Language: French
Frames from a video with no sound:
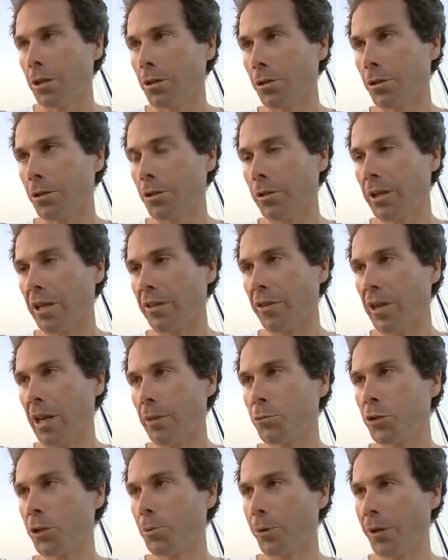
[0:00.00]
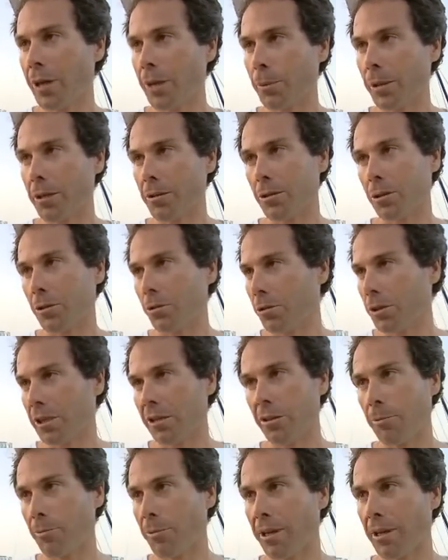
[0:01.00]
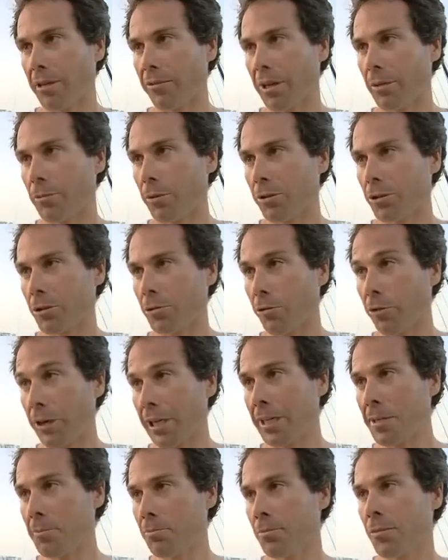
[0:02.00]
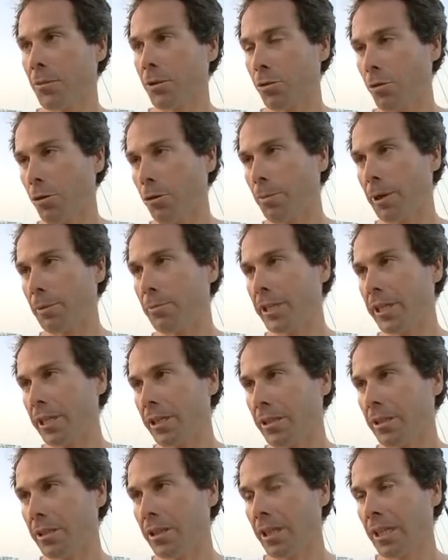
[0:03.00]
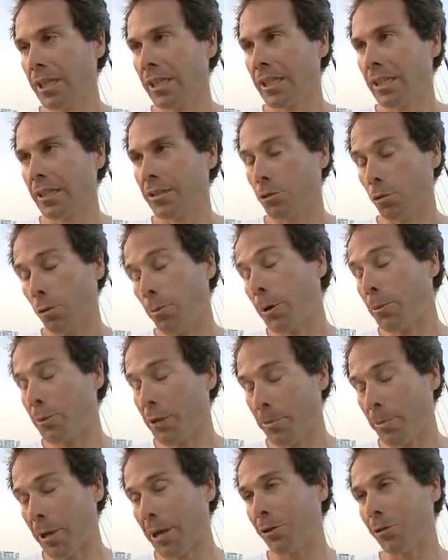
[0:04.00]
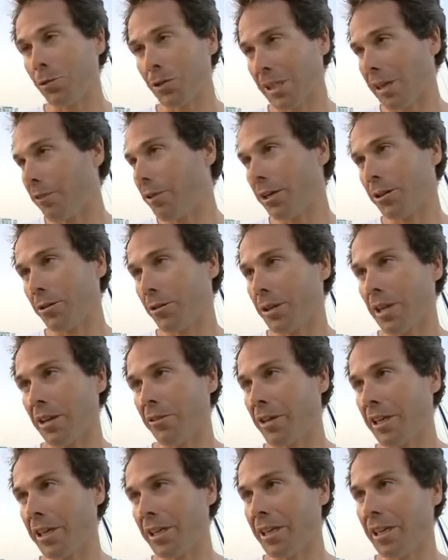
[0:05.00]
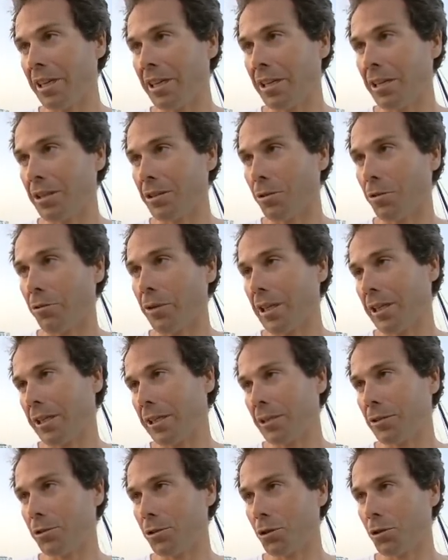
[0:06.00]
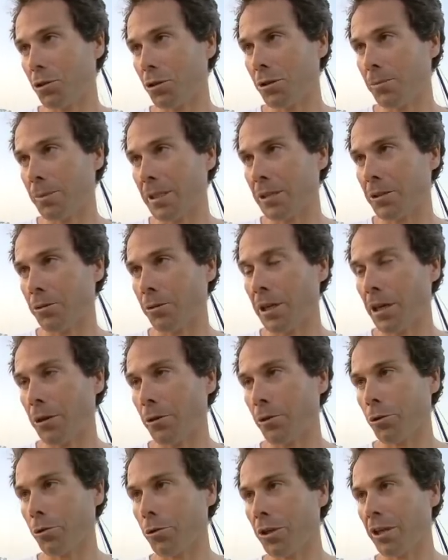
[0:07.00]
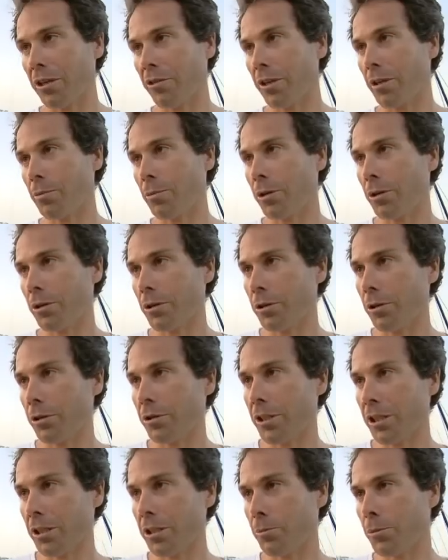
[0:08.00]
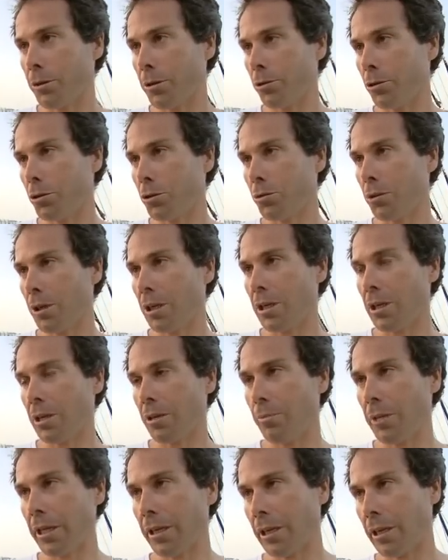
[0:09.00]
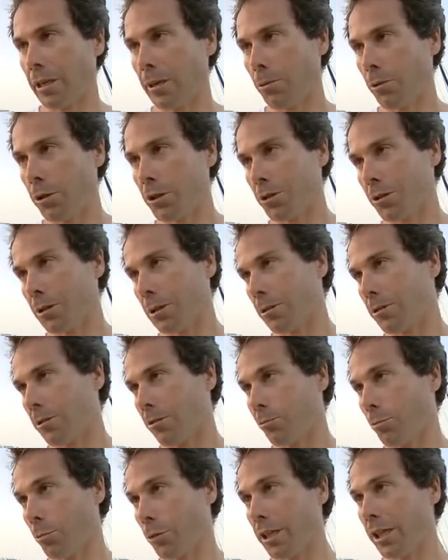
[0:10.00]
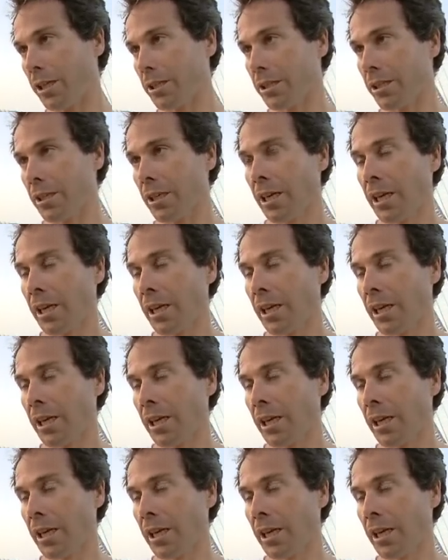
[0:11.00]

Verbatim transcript: Donc on avait un petit peu d'appréhension, on ne savait pas vraiment ce qu'on valait sur le papier. Sur le papier, pardon, on savait qu'on euh, valait quelque chose parce qu'on a recruté vraiment deux équipiers de choix, Bernard Labro et Jean-Christophe Mourniac.